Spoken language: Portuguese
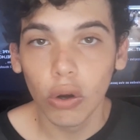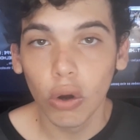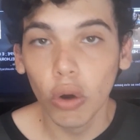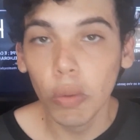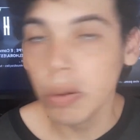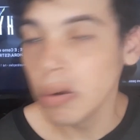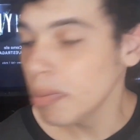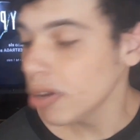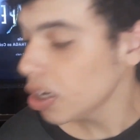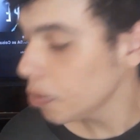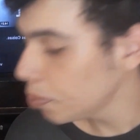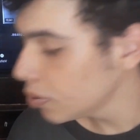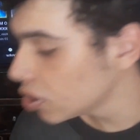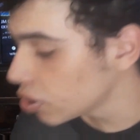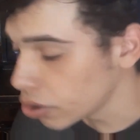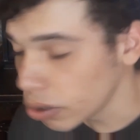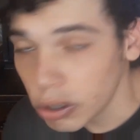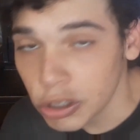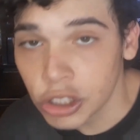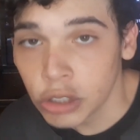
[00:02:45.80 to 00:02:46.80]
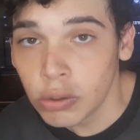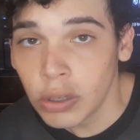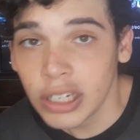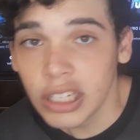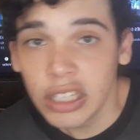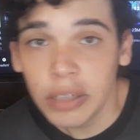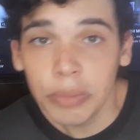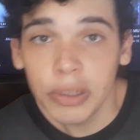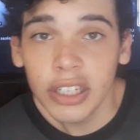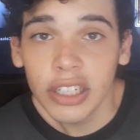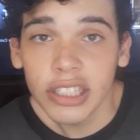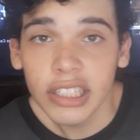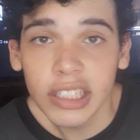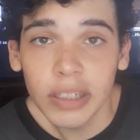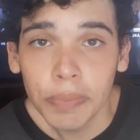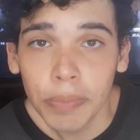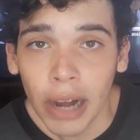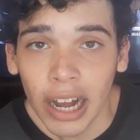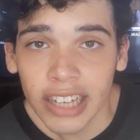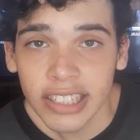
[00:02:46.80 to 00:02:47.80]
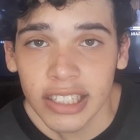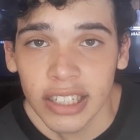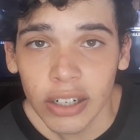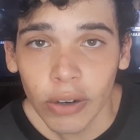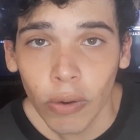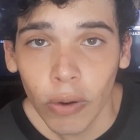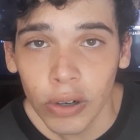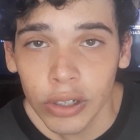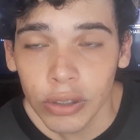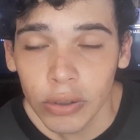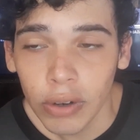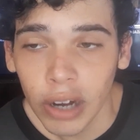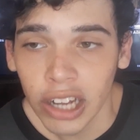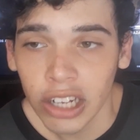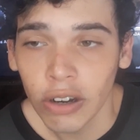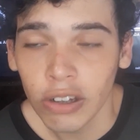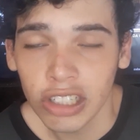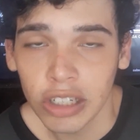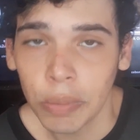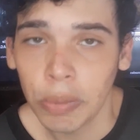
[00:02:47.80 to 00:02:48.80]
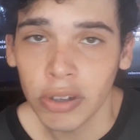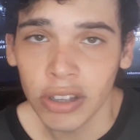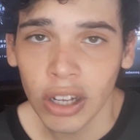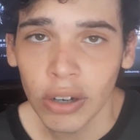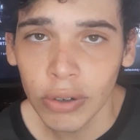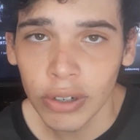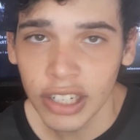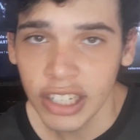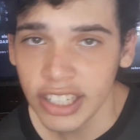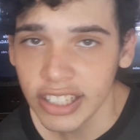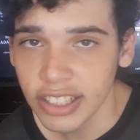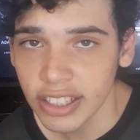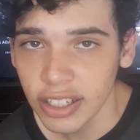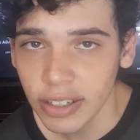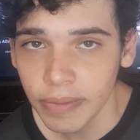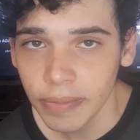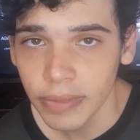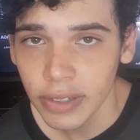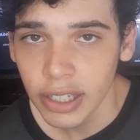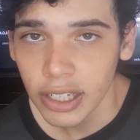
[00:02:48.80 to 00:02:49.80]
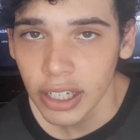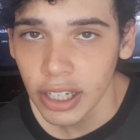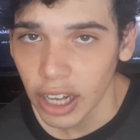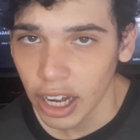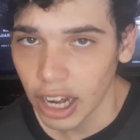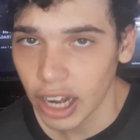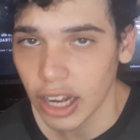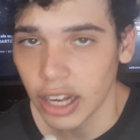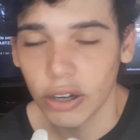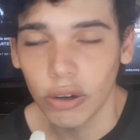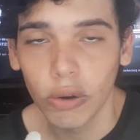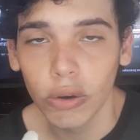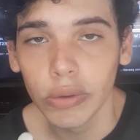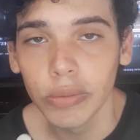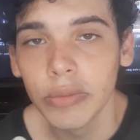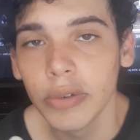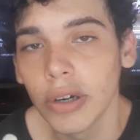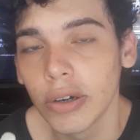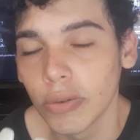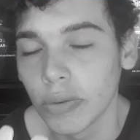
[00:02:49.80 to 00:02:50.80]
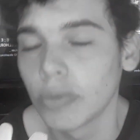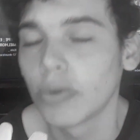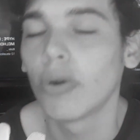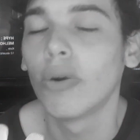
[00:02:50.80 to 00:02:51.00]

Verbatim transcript: O primeiro episódio do anime se passa quando a nossa protagonista, a com, o